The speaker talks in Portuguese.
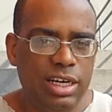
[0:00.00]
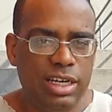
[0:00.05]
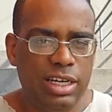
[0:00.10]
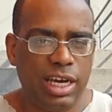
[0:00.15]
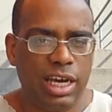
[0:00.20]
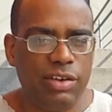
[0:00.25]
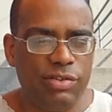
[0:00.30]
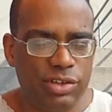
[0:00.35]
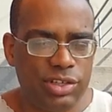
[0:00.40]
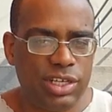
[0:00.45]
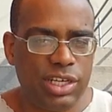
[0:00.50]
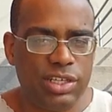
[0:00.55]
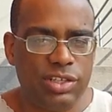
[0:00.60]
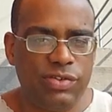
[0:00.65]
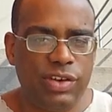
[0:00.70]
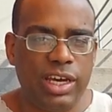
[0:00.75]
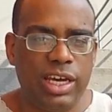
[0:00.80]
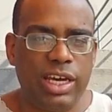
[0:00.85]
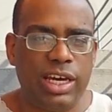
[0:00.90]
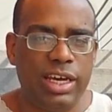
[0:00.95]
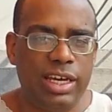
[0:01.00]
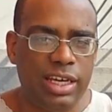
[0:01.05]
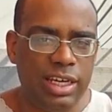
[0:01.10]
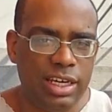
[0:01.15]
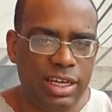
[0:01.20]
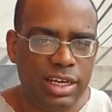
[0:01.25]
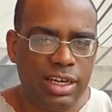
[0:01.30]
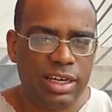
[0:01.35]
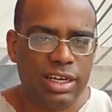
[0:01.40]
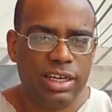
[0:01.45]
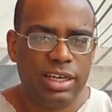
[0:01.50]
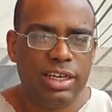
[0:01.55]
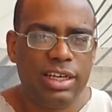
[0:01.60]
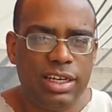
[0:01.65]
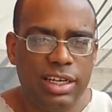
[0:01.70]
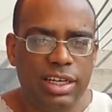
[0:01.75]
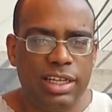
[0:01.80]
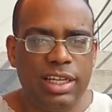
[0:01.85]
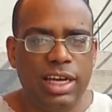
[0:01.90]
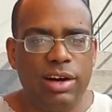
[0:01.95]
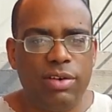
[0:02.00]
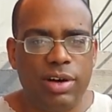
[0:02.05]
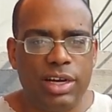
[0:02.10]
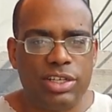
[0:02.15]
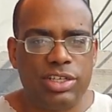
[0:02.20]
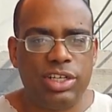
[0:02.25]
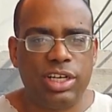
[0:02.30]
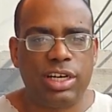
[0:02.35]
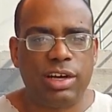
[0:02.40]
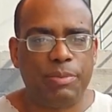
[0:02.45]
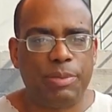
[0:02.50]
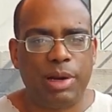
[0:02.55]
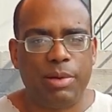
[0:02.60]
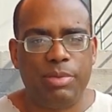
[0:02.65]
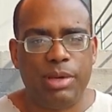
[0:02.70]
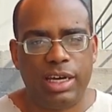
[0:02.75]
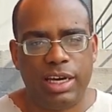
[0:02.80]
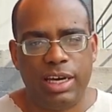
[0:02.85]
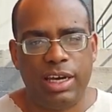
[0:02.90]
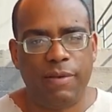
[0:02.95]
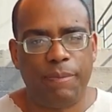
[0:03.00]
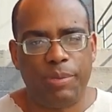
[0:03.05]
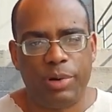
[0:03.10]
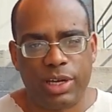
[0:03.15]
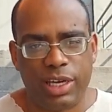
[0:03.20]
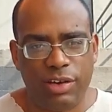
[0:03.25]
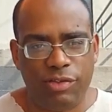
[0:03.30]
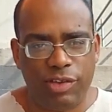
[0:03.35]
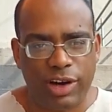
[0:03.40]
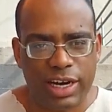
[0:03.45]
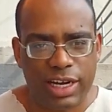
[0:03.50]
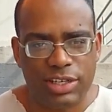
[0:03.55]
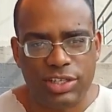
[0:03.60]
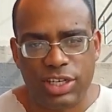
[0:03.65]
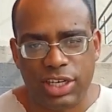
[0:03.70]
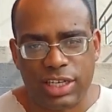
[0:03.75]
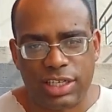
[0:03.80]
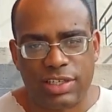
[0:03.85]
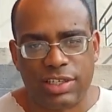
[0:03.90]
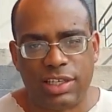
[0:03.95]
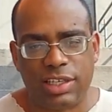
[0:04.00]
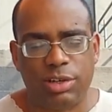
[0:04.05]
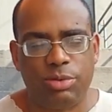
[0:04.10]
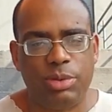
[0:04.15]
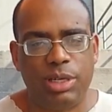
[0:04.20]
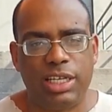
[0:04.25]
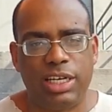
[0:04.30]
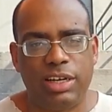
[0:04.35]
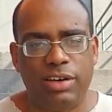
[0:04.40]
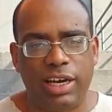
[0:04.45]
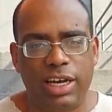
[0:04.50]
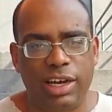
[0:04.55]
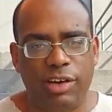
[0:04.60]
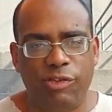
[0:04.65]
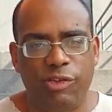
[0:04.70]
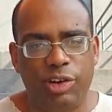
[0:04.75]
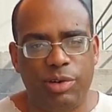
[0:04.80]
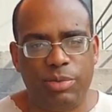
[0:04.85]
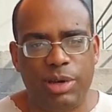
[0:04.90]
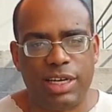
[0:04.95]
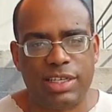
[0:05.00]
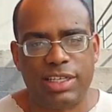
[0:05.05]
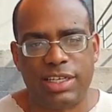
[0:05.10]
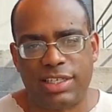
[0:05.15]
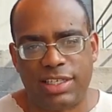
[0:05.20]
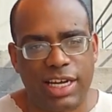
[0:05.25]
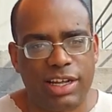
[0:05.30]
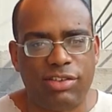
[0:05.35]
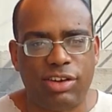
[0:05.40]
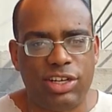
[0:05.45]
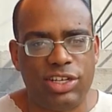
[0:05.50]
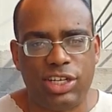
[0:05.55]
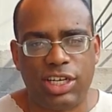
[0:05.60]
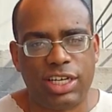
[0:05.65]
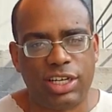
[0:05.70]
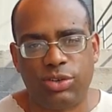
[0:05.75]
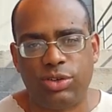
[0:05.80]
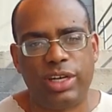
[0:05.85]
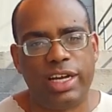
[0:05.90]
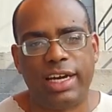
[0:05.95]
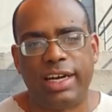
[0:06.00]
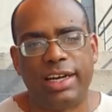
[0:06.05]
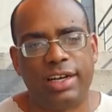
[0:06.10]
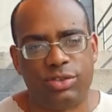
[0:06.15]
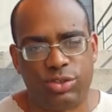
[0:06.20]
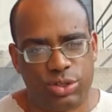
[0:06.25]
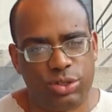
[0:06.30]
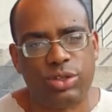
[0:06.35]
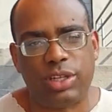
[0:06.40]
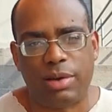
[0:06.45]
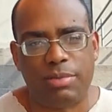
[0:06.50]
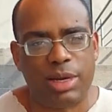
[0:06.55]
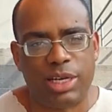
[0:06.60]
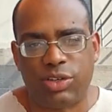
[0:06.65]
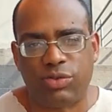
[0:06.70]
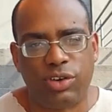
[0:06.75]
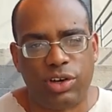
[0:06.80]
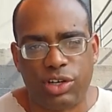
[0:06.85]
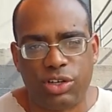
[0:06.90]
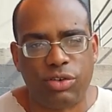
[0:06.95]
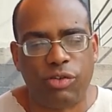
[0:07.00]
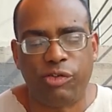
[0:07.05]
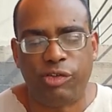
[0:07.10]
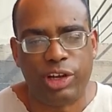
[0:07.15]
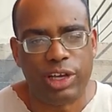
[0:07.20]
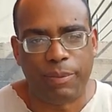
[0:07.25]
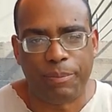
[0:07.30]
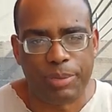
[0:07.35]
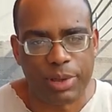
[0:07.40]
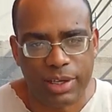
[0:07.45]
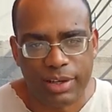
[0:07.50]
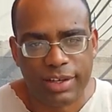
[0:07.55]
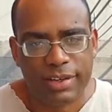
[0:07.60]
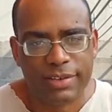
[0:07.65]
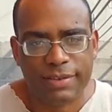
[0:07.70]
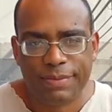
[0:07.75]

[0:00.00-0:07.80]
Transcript: E aí vocês veem aí e dá umas dicas para mim aí, porque várias dicas que estão me dando aí é firmeza, exceto a dica do negão, chuta mais forte o flip.